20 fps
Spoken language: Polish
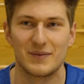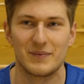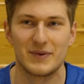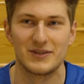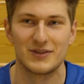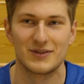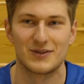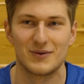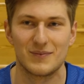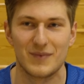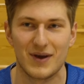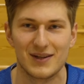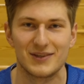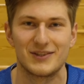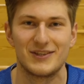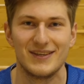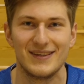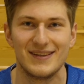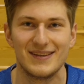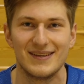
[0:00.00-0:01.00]
będzie to
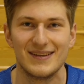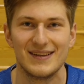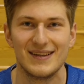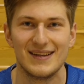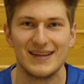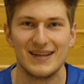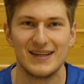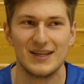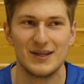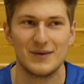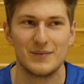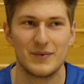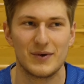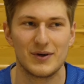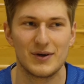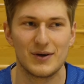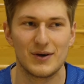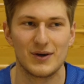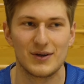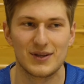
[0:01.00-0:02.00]
Marcin,
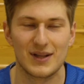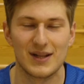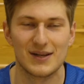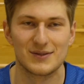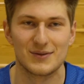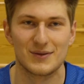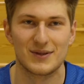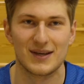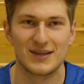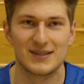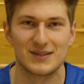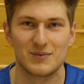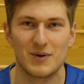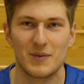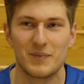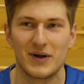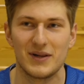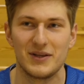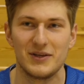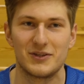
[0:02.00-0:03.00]
bo od razu tak
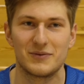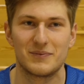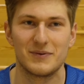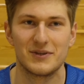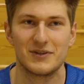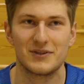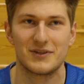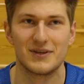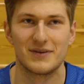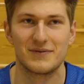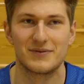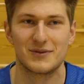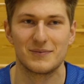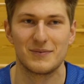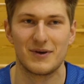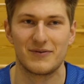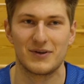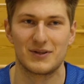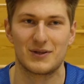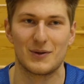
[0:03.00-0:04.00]
złapaliśmy się w
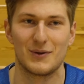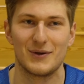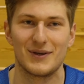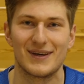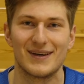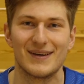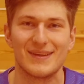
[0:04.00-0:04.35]
sumie we trójkę.